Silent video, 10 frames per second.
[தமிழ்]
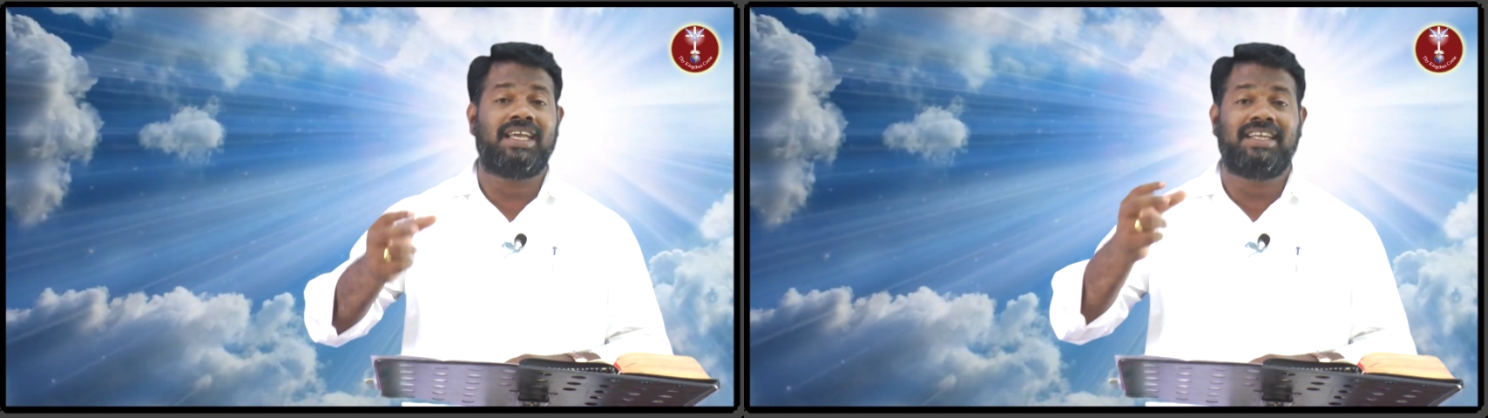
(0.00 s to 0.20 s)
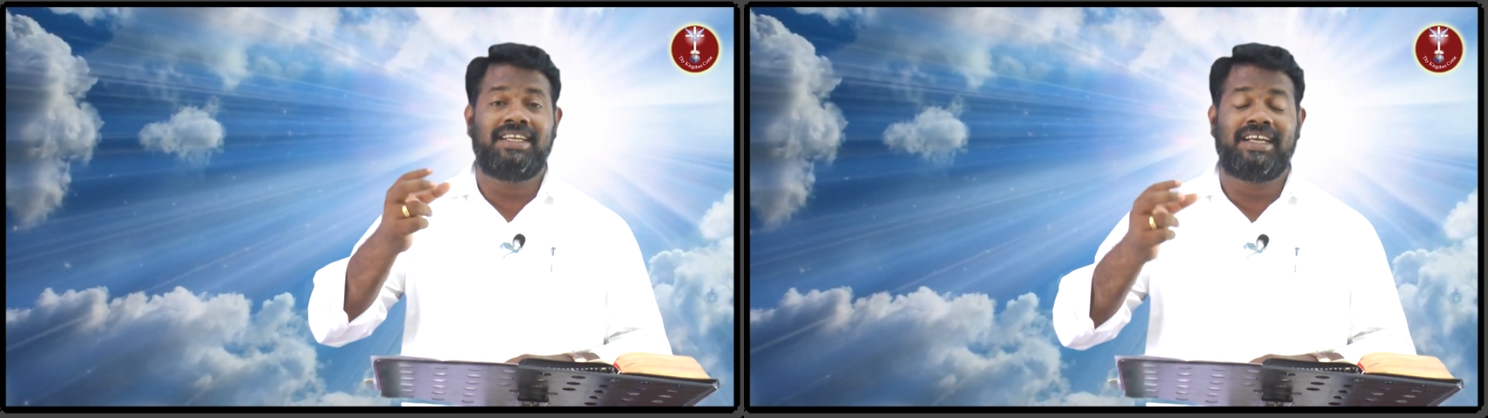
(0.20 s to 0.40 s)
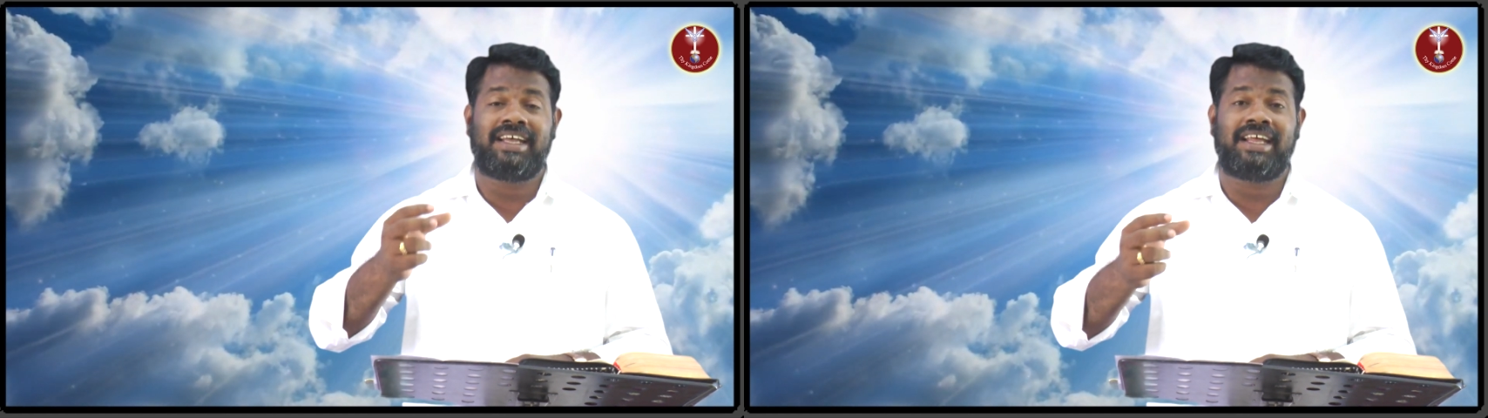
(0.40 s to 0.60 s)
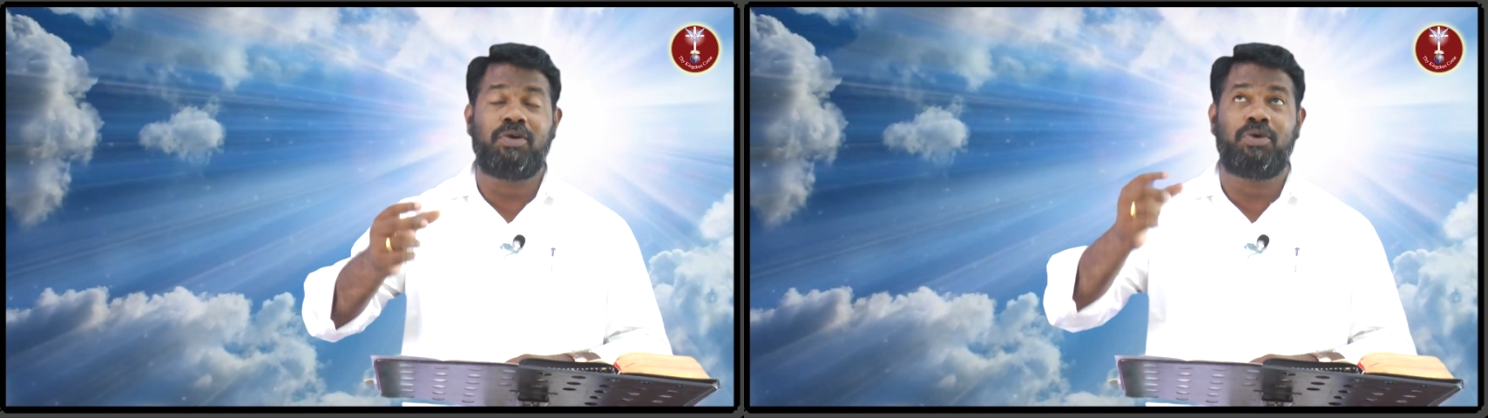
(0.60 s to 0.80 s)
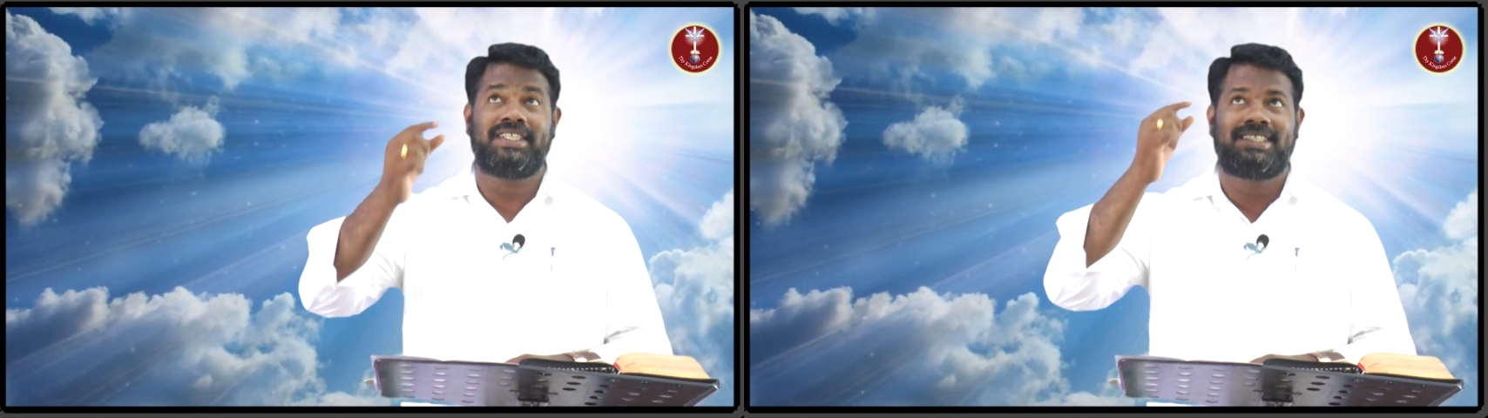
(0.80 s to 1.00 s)
என்கிற
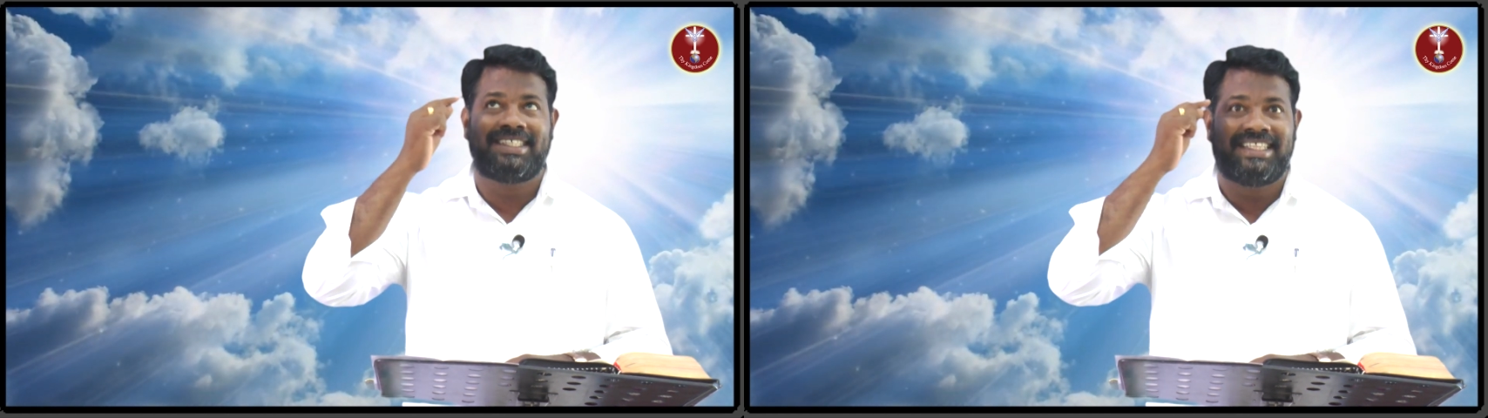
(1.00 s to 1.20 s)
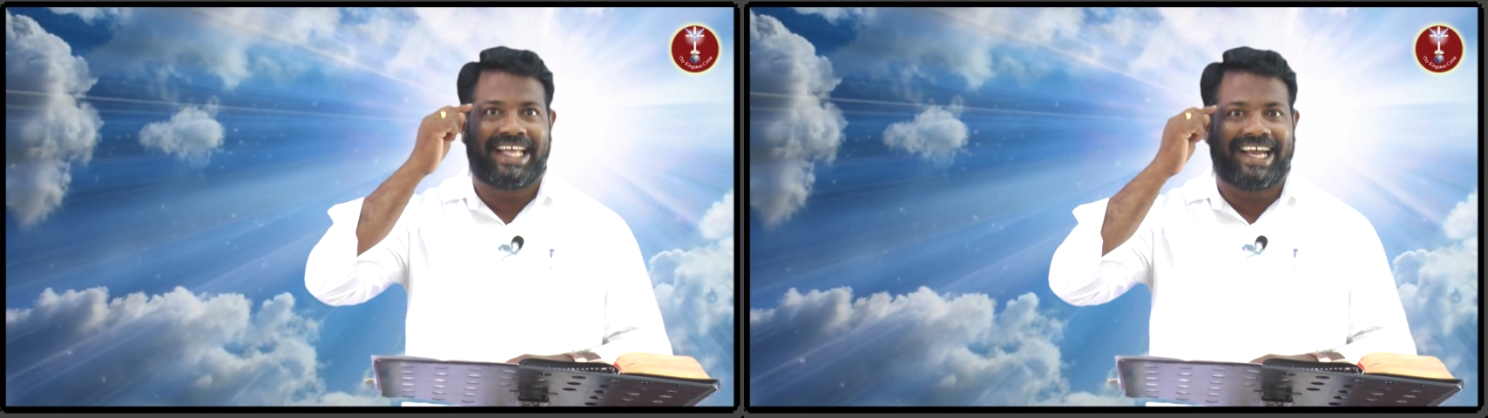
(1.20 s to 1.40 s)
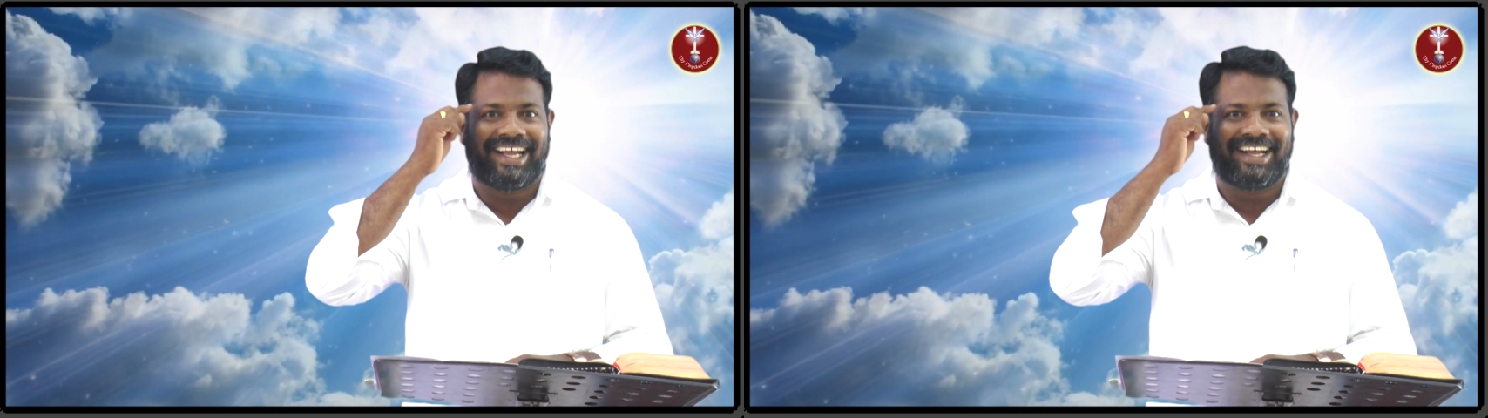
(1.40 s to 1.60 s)
ஒரு சிந்தை